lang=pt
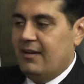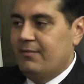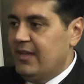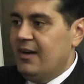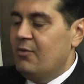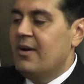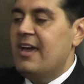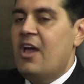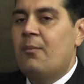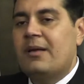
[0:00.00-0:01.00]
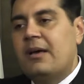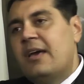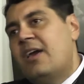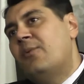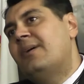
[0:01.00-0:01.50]
Não, é uma,
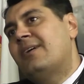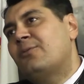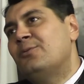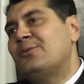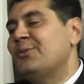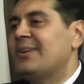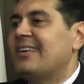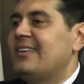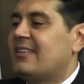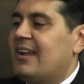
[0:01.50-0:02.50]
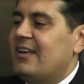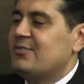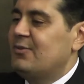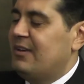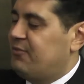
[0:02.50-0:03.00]
é uma cultura que
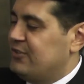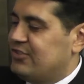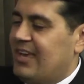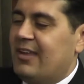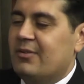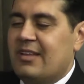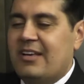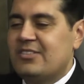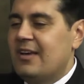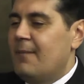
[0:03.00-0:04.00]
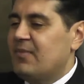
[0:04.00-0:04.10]
traz um refrigério, traz,